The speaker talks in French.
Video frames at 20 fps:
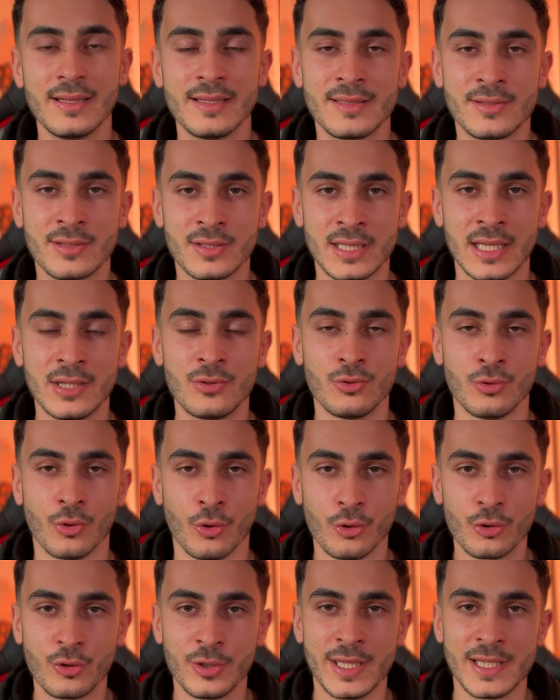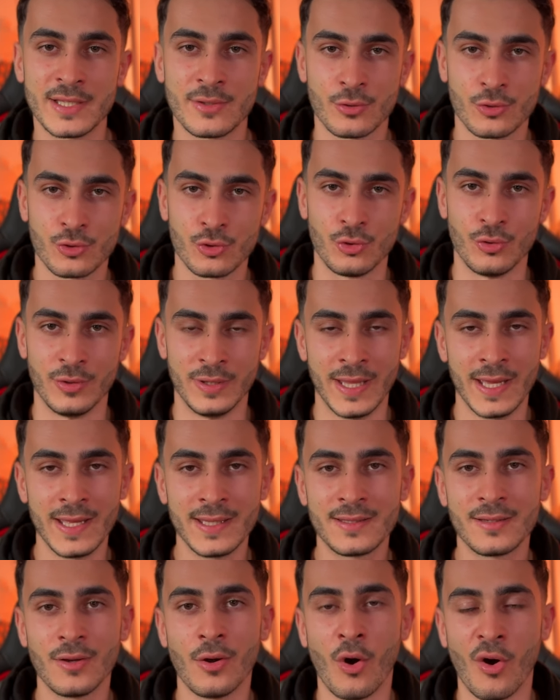c'est une reconnaissance de
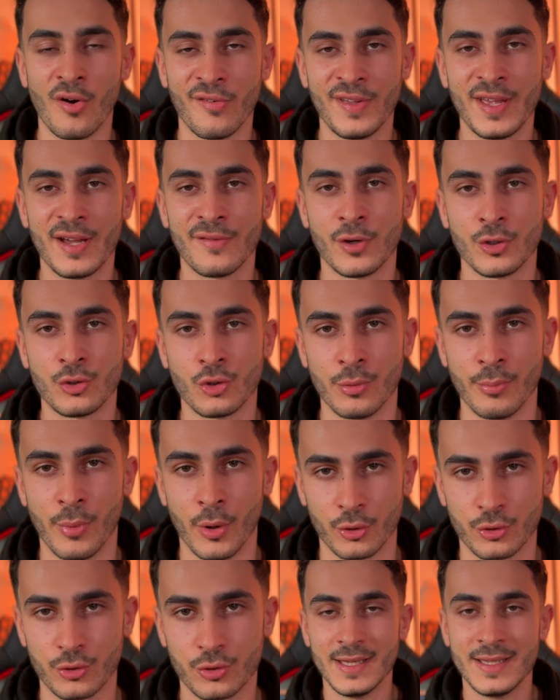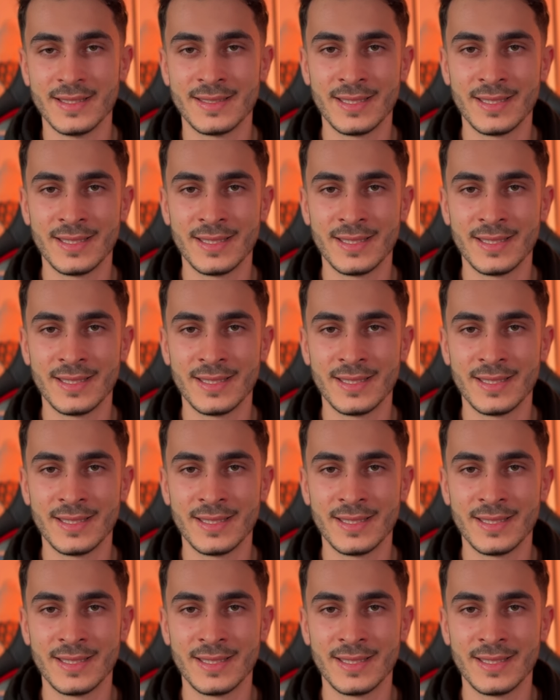dette envers votre banque.